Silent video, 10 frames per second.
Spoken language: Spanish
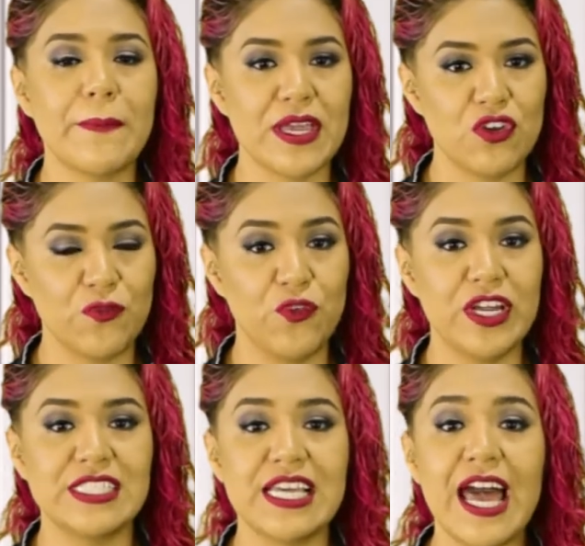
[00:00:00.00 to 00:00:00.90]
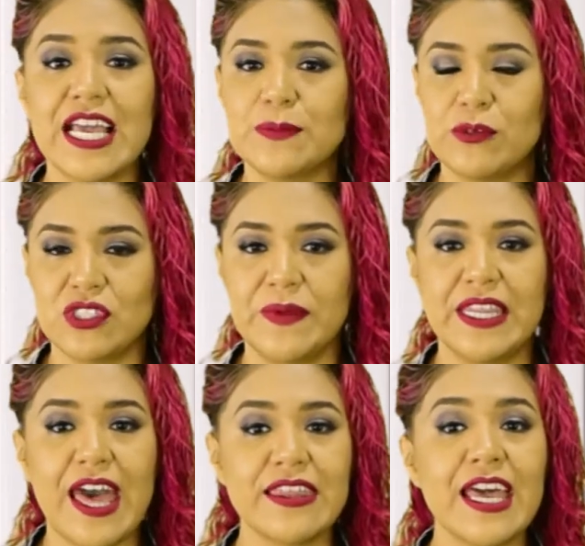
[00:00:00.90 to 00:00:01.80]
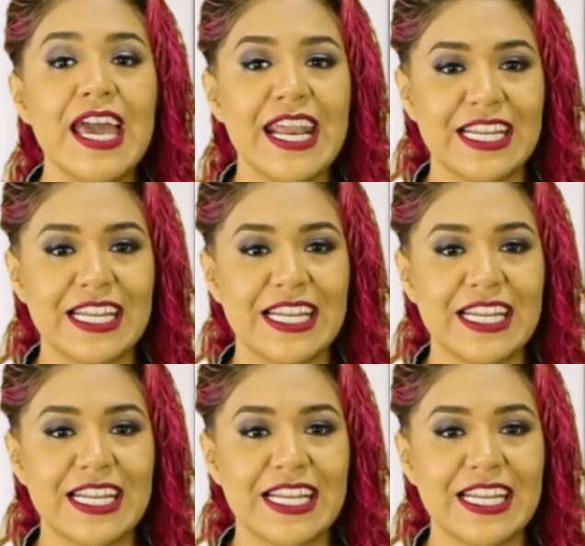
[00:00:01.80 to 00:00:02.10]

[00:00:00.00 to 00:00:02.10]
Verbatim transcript: una mayor fuerza, explosividad,